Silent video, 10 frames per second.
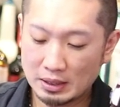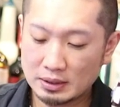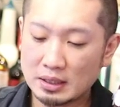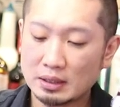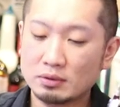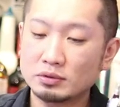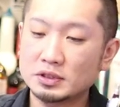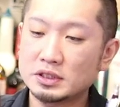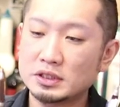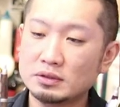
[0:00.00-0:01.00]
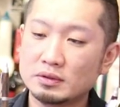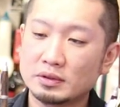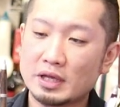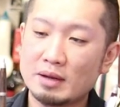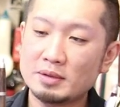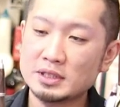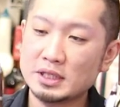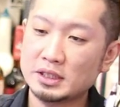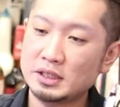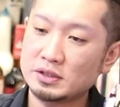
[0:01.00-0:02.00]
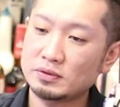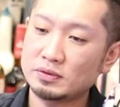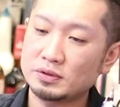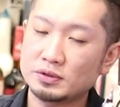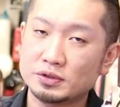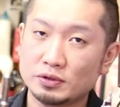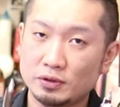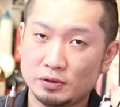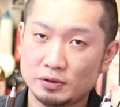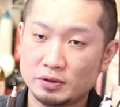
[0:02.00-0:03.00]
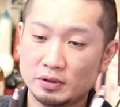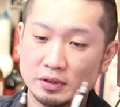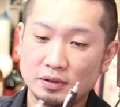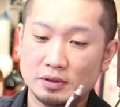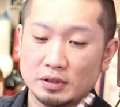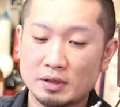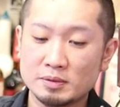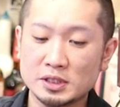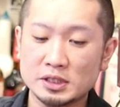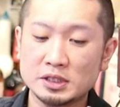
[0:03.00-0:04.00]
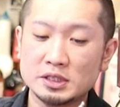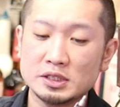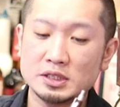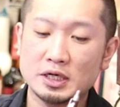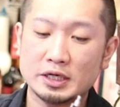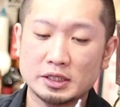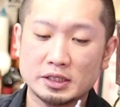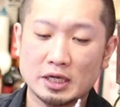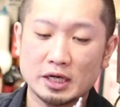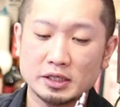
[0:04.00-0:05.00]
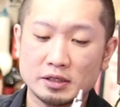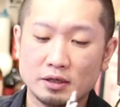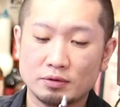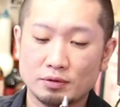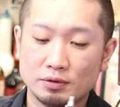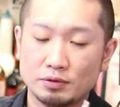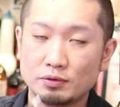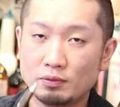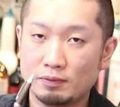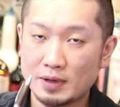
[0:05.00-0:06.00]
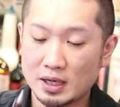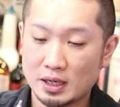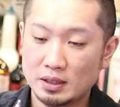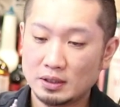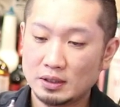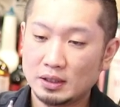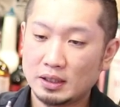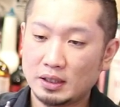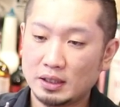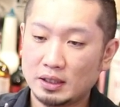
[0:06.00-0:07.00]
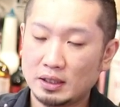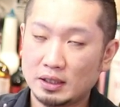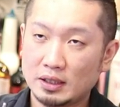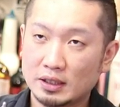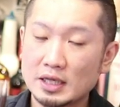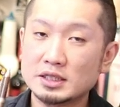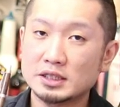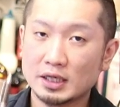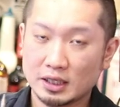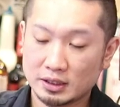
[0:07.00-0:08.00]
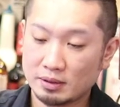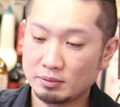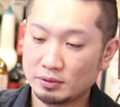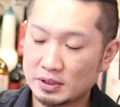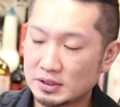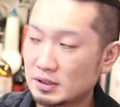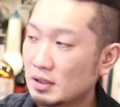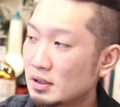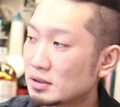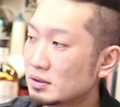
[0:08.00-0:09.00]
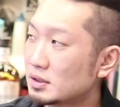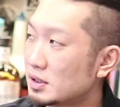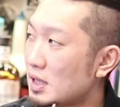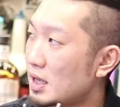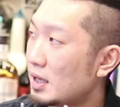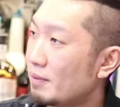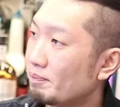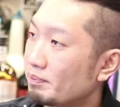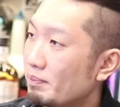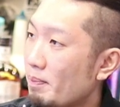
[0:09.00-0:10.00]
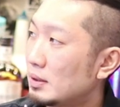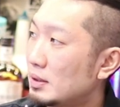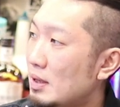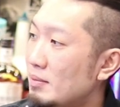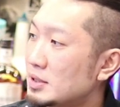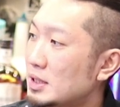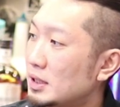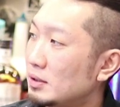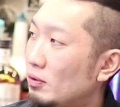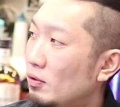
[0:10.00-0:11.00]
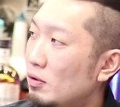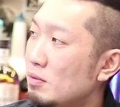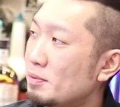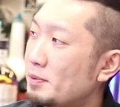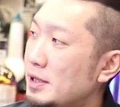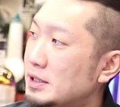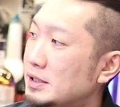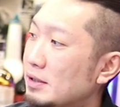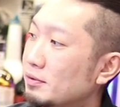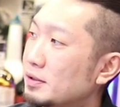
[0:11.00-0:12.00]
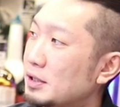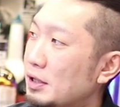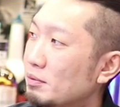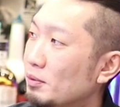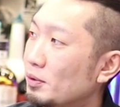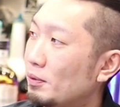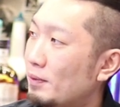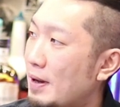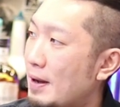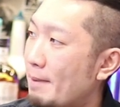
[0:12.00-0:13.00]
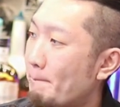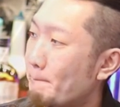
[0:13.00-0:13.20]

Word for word: でこっちの山崎蒸留所山崎ディスティラリーって入ってるのは、えー、現地で買ったものです。そして山崎のホームページで売ってるものは